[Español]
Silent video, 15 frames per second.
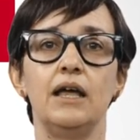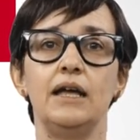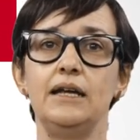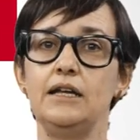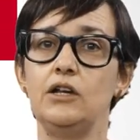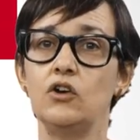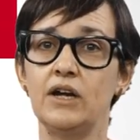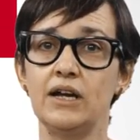
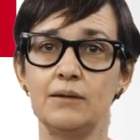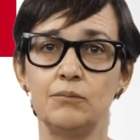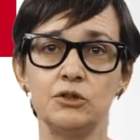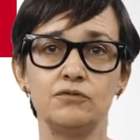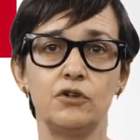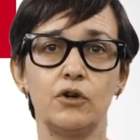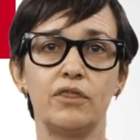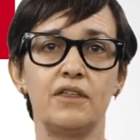Y no queremos
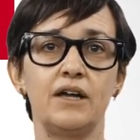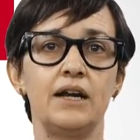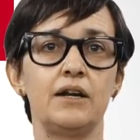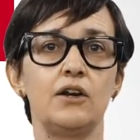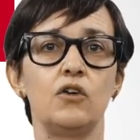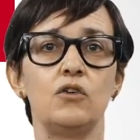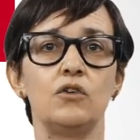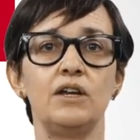
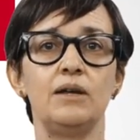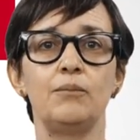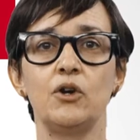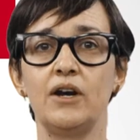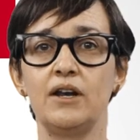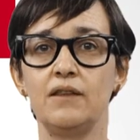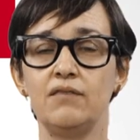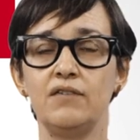forzarlo ni
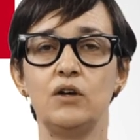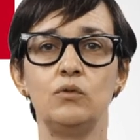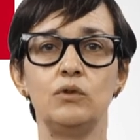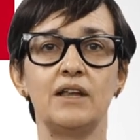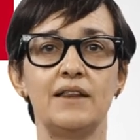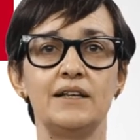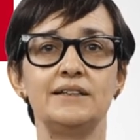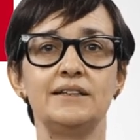poner
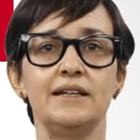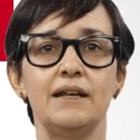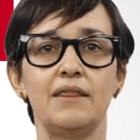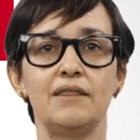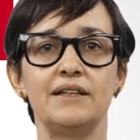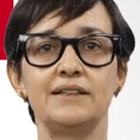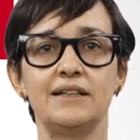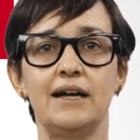dificultades
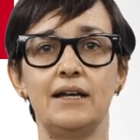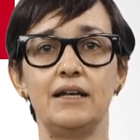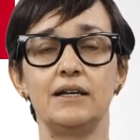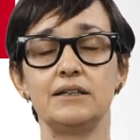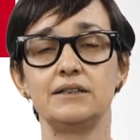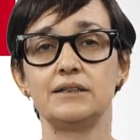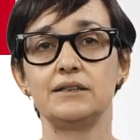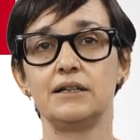innecesarias.
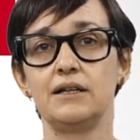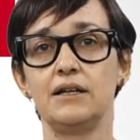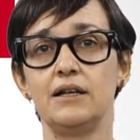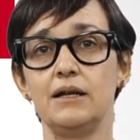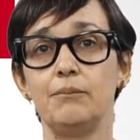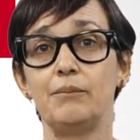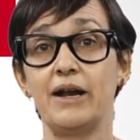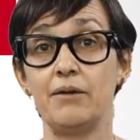
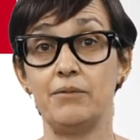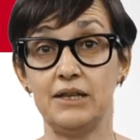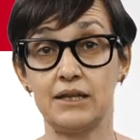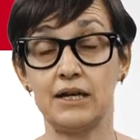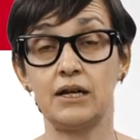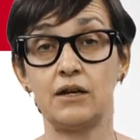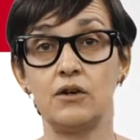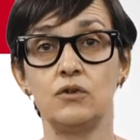Para
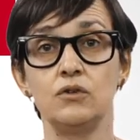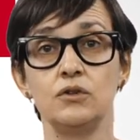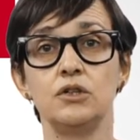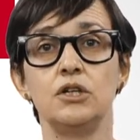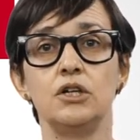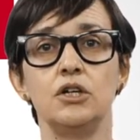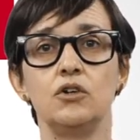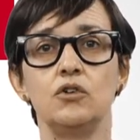evitarlo,
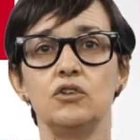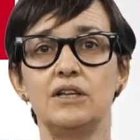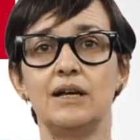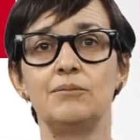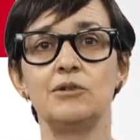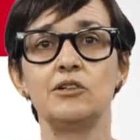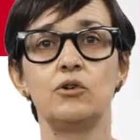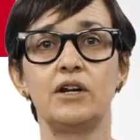
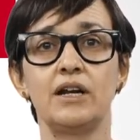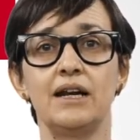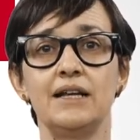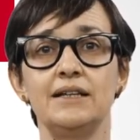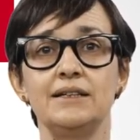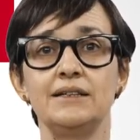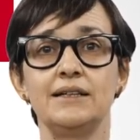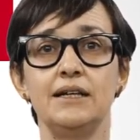contamos con
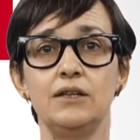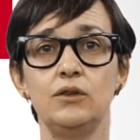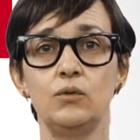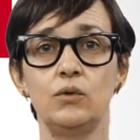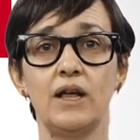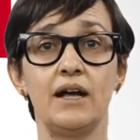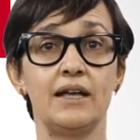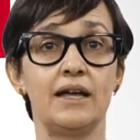reglas de
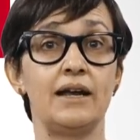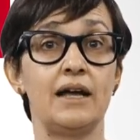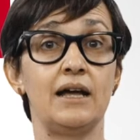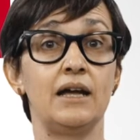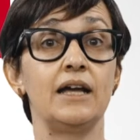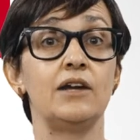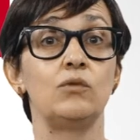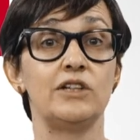escritura que
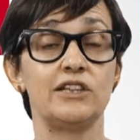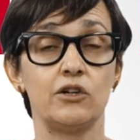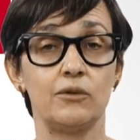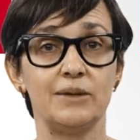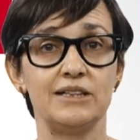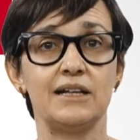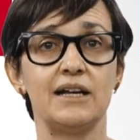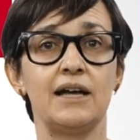harán que nuestro
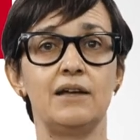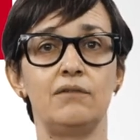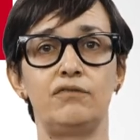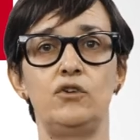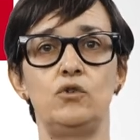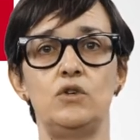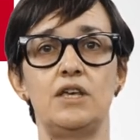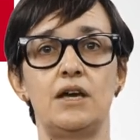mensaje
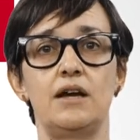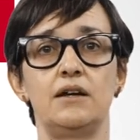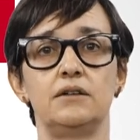fluya.